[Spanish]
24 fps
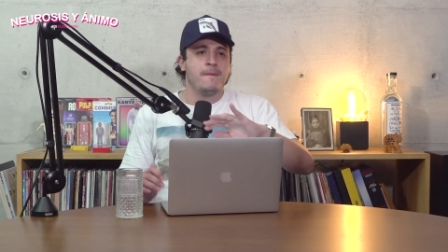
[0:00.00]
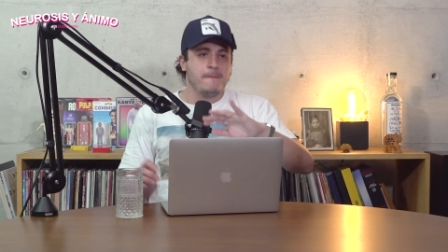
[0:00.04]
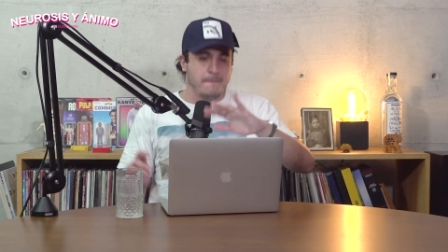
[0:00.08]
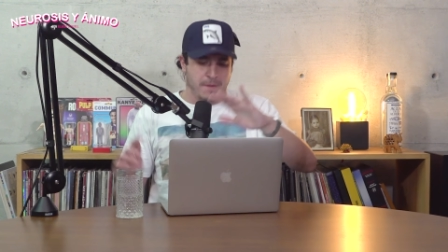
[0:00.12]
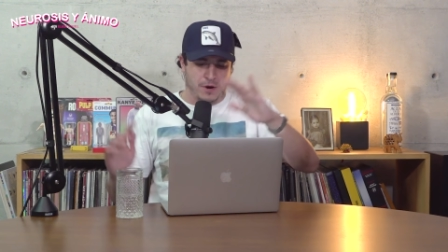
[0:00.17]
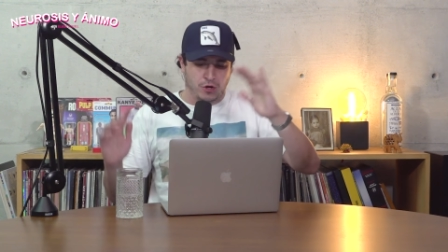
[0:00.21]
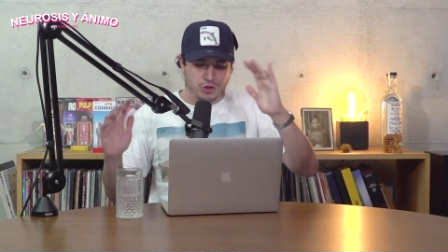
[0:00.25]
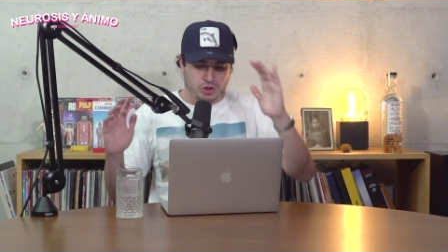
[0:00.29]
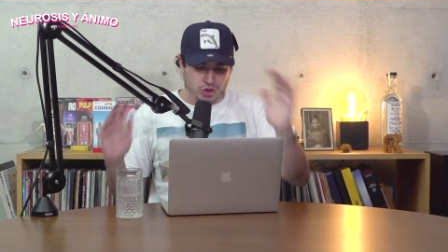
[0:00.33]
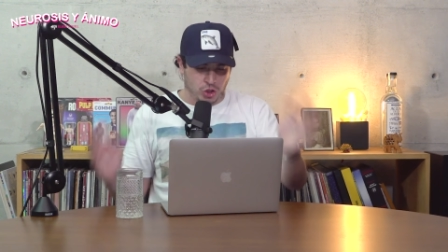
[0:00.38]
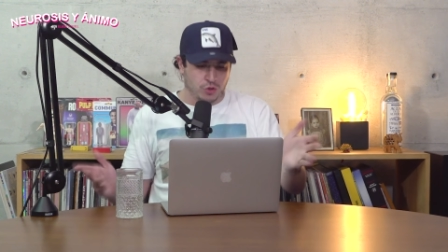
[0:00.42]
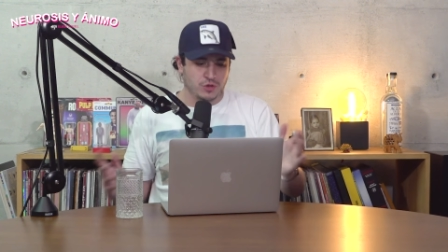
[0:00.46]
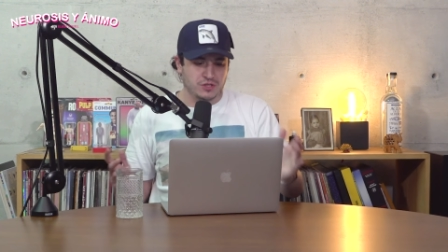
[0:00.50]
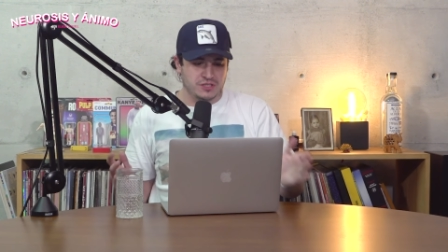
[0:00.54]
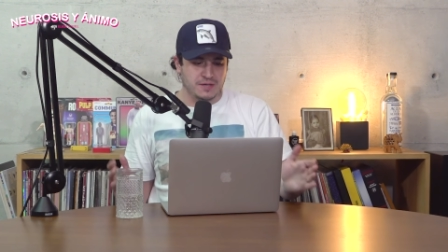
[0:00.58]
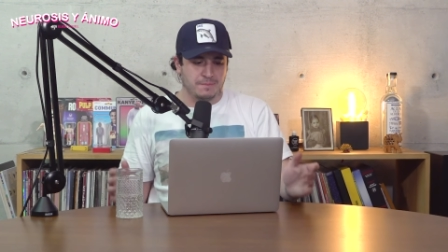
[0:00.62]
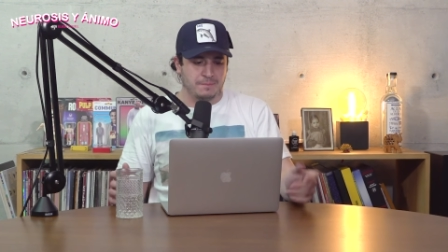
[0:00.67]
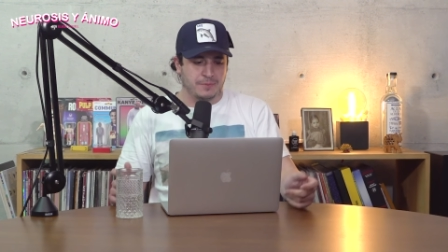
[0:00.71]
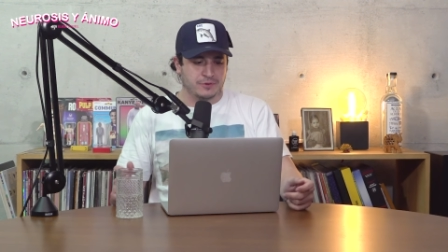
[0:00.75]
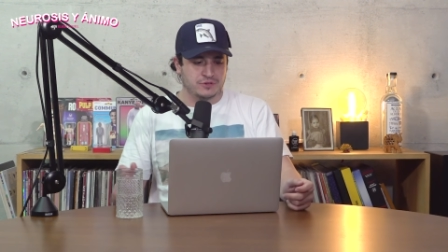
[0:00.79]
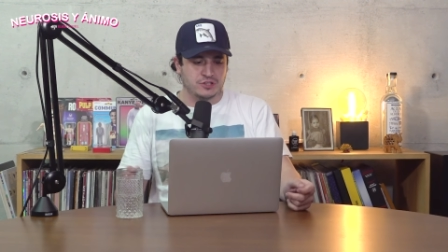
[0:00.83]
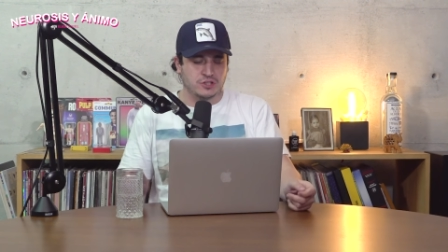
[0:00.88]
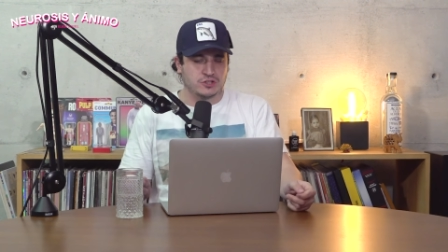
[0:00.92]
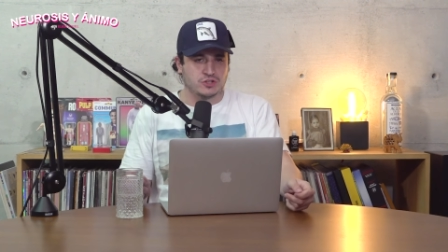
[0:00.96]
Pero todo ese
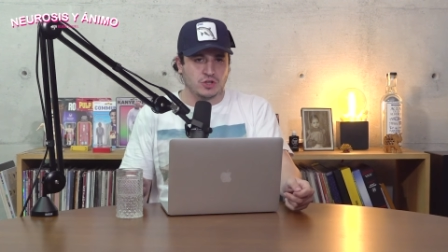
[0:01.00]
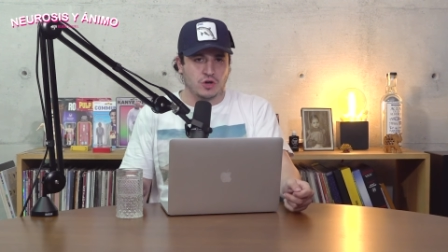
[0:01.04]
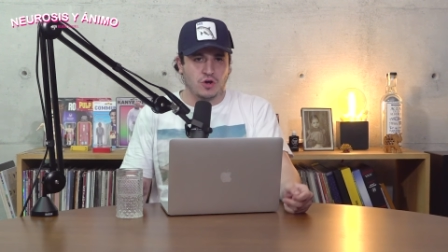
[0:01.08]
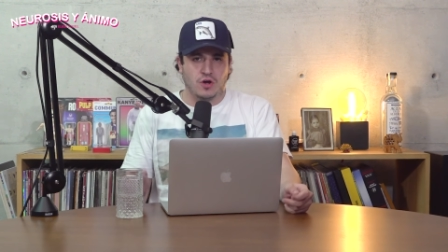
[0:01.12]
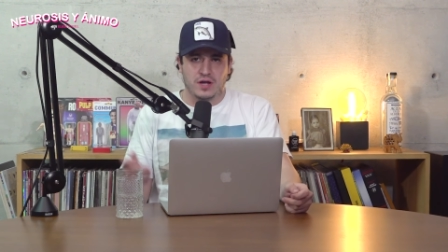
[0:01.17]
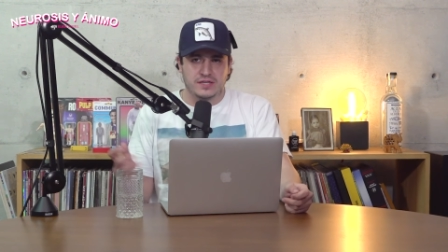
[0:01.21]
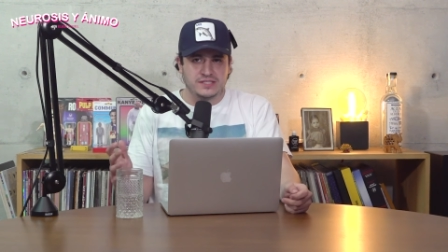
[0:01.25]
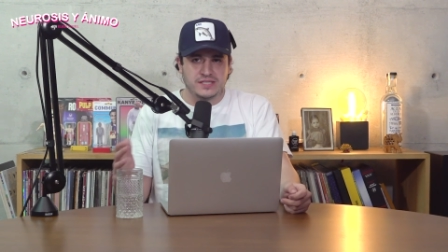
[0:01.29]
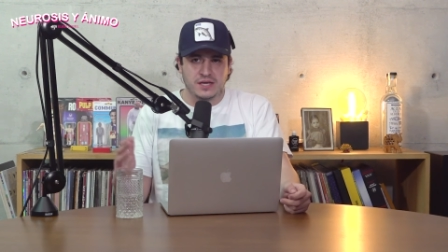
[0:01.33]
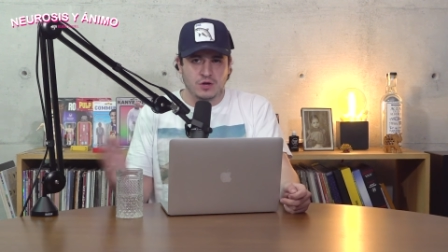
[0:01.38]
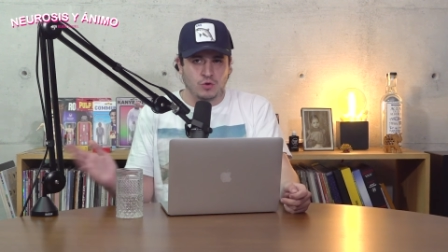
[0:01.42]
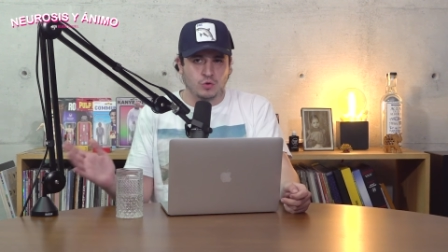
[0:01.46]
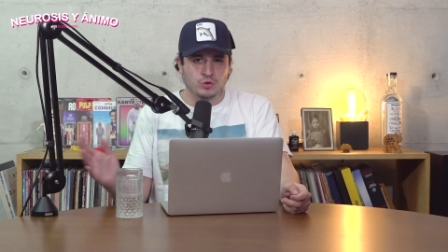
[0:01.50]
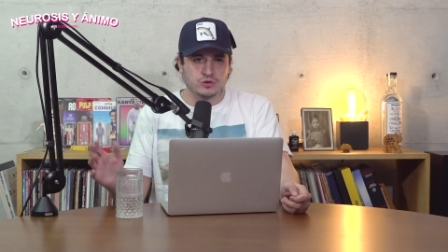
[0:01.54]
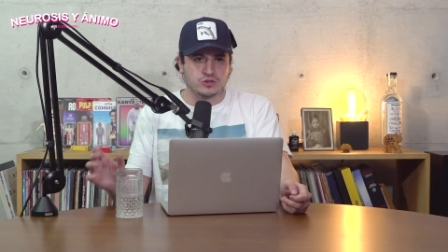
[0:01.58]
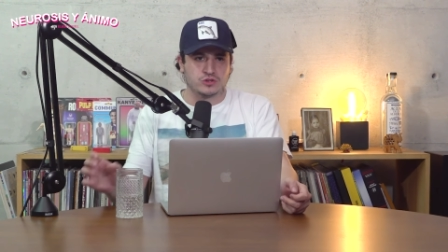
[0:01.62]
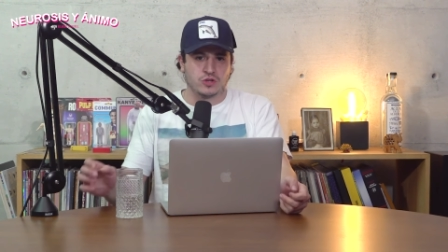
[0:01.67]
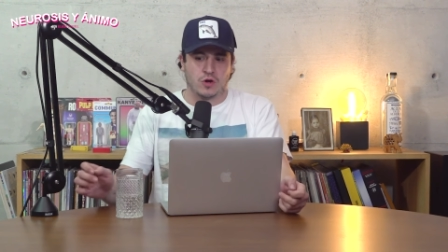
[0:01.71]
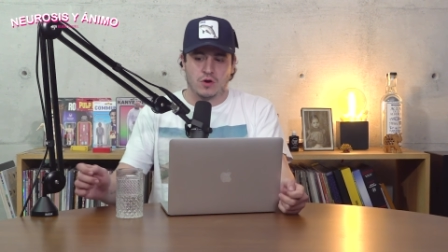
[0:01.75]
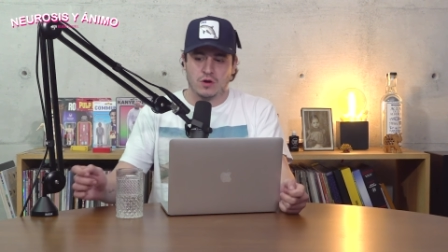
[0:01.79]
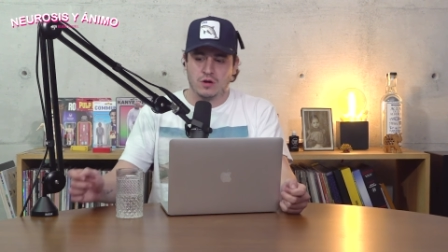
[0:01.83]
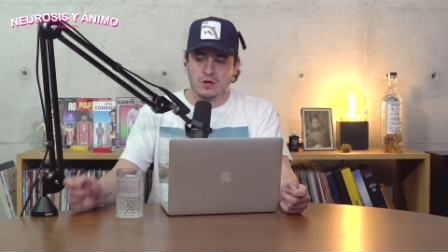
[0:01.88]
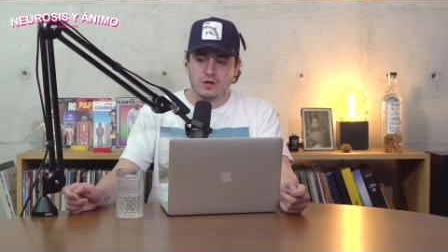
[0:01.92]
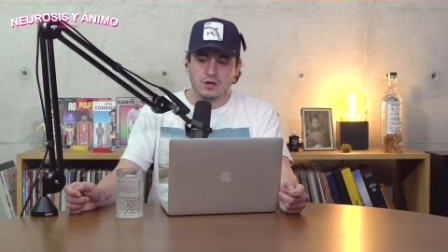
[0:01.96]
proceso es
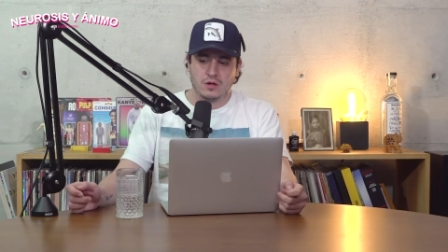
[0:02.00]
injusto.